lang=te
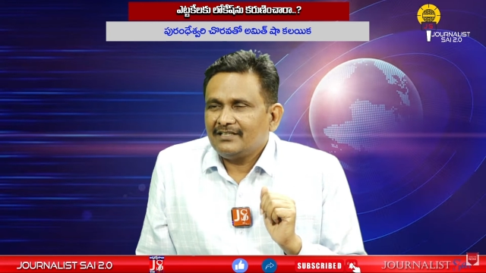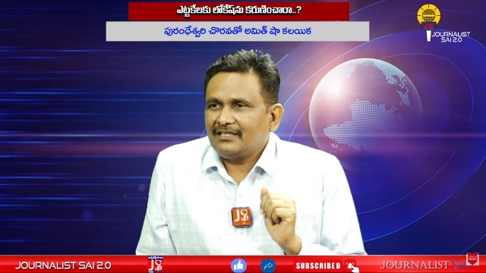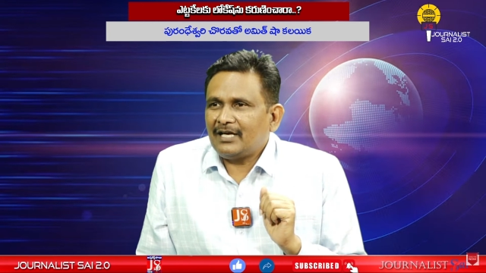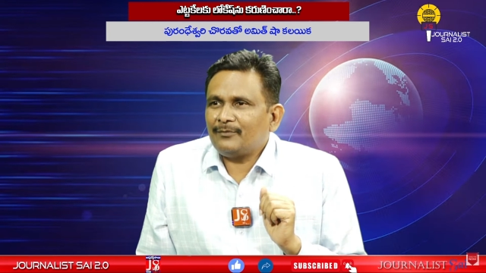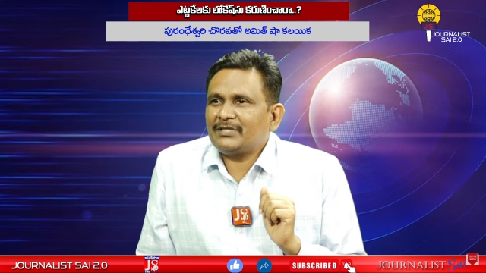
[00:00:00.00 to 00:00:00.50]

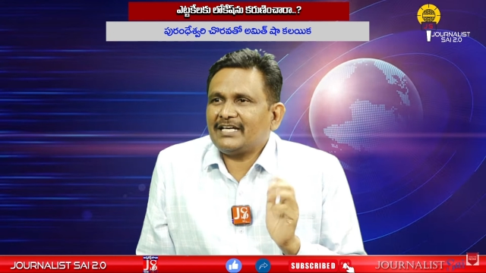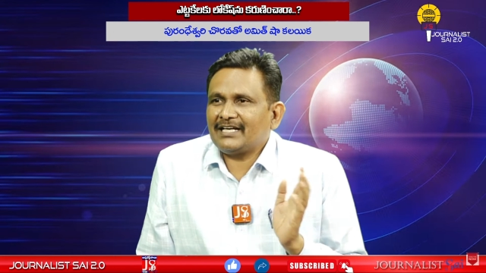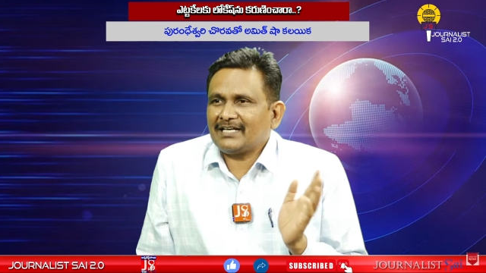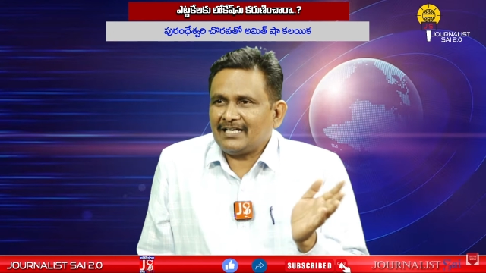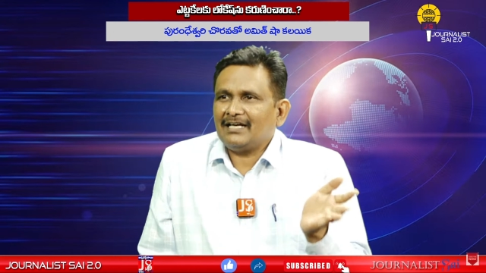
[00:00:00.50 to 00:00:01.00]
లేకపోతే
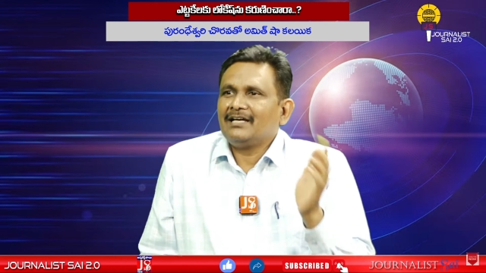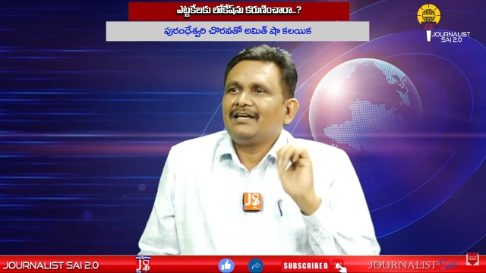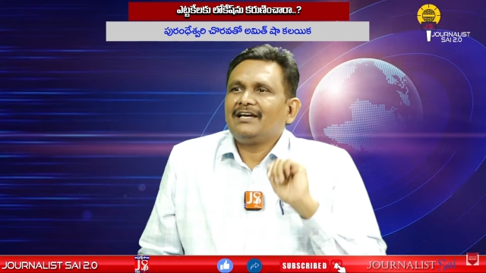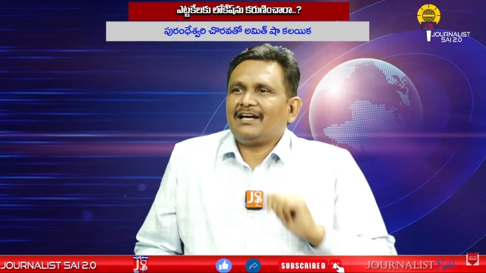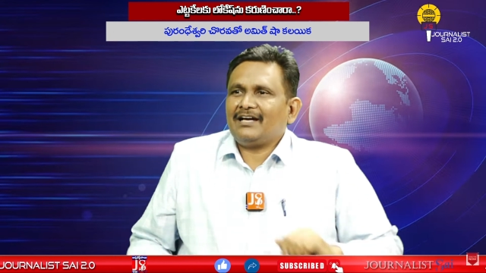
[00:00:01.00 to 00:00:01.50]
గనక
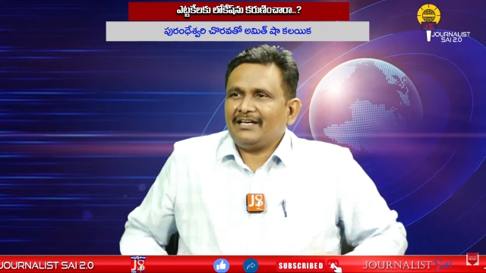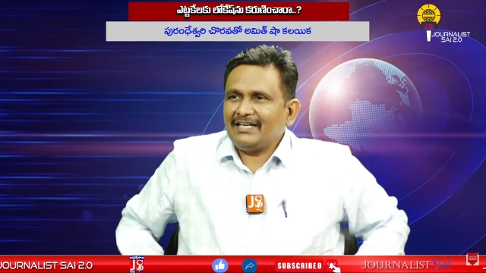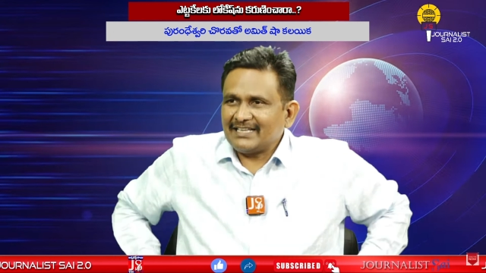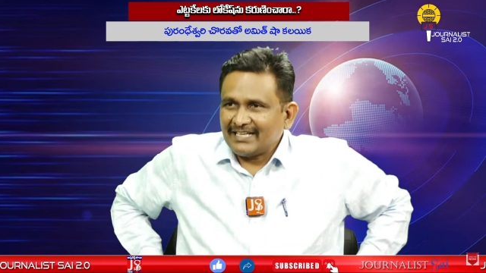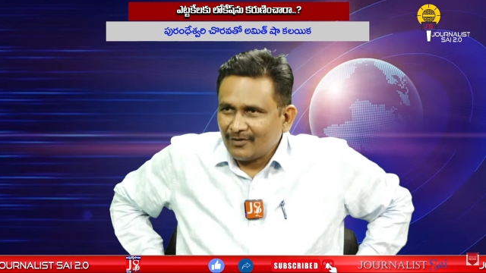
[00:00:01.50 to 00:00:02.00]

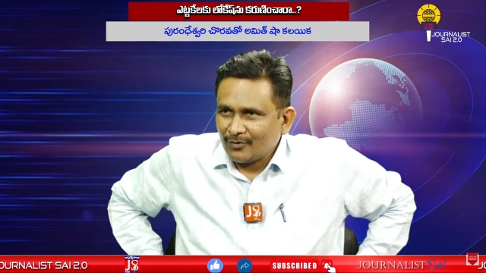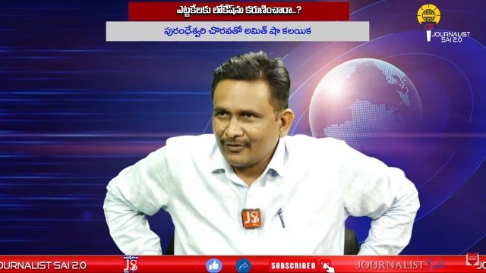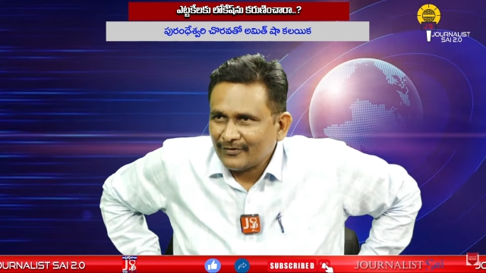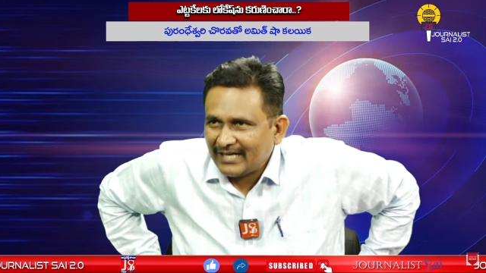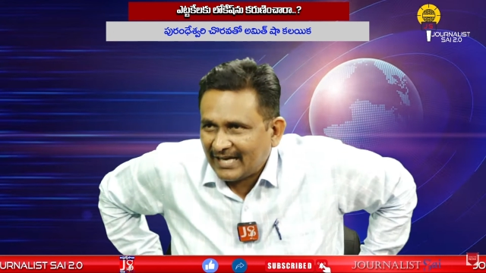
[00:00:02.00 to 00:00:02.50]
వీళ్ళ దగ్గర
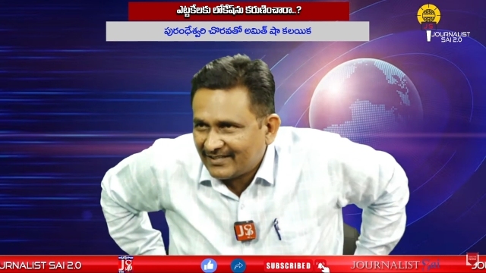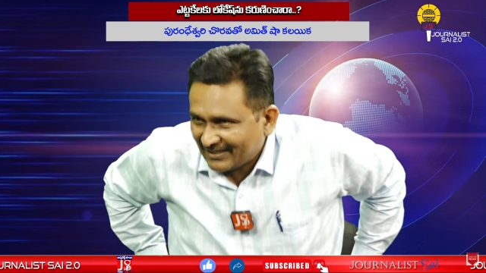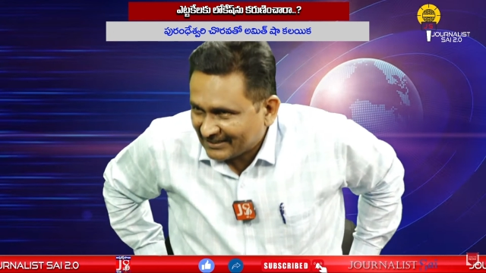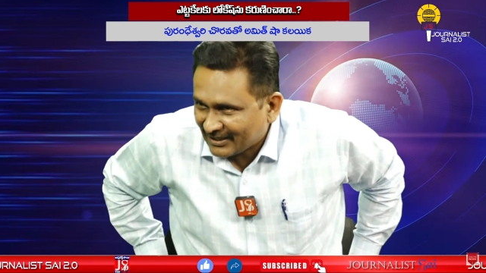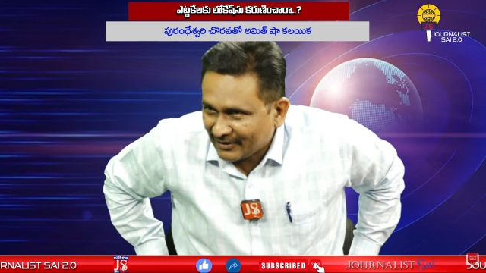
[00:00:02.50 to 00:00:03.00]
ఉన్నటువంటి నాయకులు
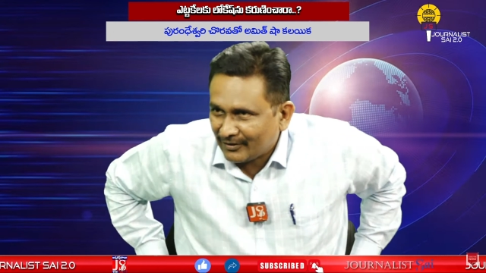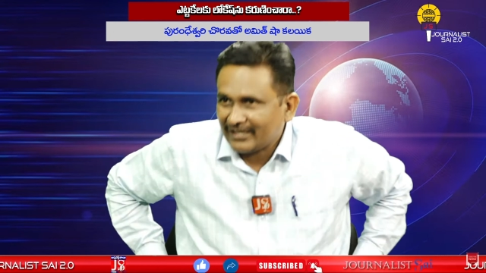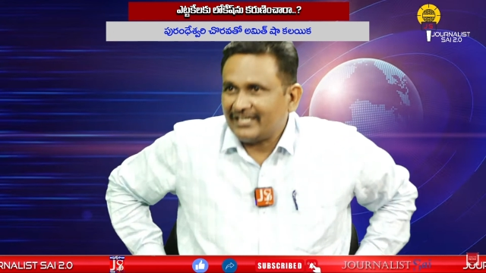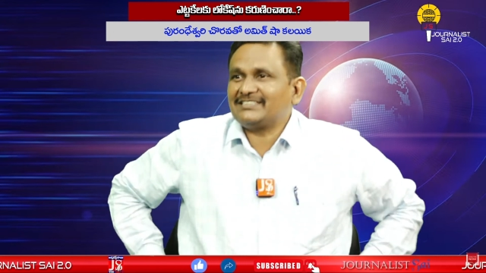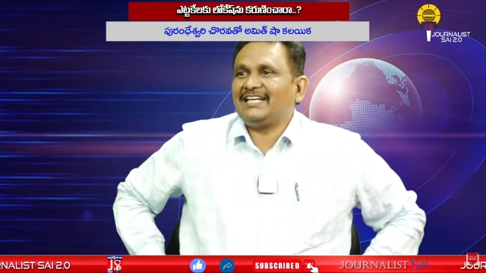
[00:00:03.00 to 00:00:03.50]
అందరికీ ఉన్న
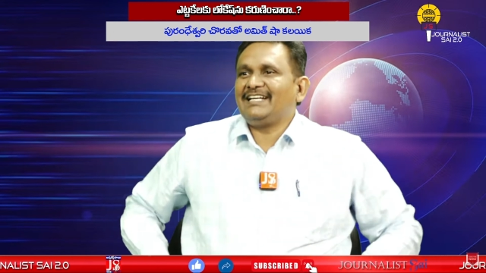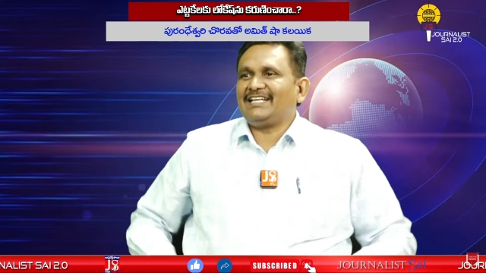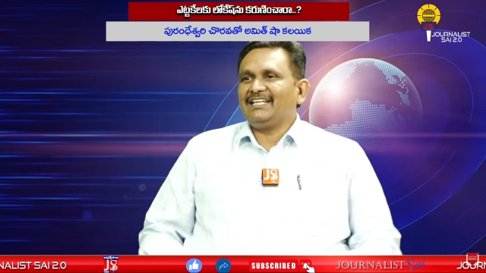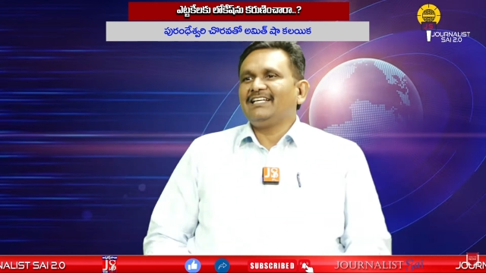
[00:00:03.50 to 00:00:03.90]
కేసులు ఏంటి